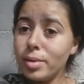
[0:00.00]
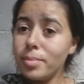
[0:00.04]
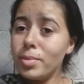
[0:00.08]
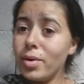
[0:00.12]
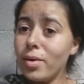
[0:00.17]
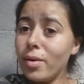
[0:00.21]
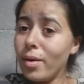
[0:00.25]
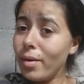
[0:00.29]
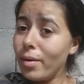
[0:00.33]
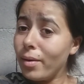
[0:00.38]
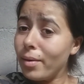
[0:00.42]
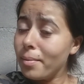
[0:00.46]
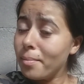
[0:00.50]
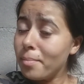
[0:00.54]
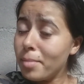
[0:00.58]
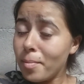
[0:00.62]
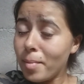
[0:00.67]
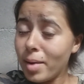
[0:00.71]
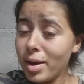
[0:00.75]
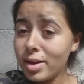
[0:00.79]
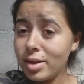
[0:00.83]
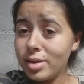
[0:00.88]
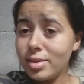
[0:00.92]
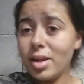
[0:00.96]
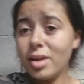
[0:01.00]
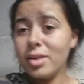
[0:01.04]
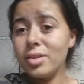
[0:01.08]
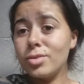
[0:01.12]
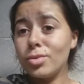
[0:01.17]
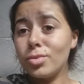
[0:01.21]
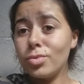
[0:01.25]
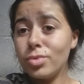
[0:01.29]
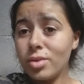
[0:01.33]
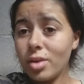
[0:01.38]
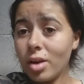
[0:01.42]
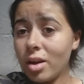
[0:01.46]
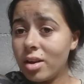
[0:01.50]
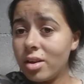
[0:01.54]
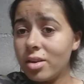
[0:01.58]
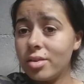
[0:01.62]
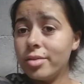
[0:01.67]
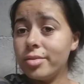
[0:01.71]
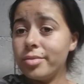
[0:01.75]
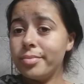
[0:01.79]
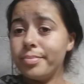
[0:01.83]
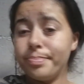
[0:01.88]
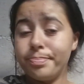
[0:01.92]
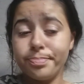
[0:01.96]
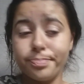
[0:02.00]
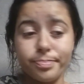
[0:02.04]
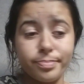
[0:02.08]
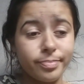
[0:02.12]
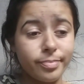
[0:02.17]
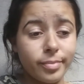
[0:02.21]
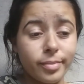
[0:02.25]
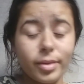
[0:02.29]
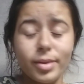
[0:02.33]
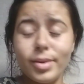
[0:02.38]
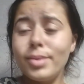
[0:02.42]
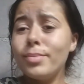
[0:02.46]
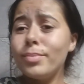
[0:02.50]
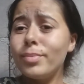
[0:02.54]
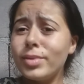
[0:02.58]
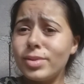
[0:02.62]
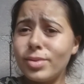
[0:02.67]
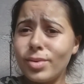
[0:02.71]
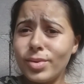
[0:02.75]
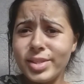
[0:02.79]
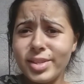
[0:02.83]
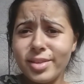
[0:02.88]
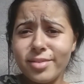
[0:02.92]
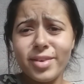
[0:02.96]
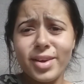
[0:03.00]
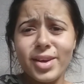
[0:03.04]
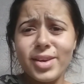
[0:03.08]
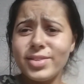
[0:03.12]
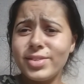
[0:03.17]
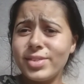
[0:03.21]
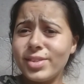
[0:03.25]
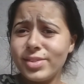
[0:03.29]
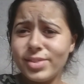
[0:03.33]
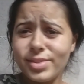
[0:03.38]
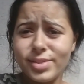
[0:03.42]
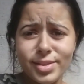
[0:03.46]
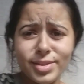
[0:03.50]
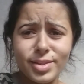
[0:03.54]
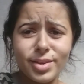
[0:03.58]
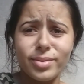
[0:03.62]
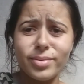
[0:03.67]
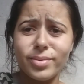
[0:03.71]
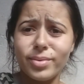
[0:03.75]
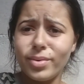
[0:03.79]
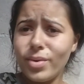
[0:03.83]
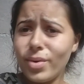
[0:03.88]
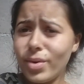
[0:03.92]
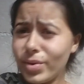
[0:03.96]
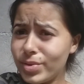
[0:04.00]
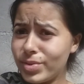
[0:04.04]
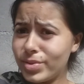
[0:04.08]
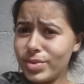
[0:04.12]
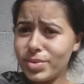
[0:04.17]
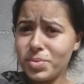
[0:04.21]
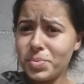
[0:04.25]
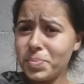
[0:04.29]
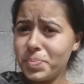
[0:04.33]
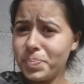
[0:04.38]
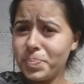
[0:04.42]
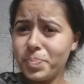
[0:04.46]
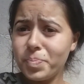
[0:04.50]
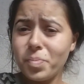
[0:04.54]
É meu, meu marido ela escutando umas coisas bem esquisitas que eu não gosto.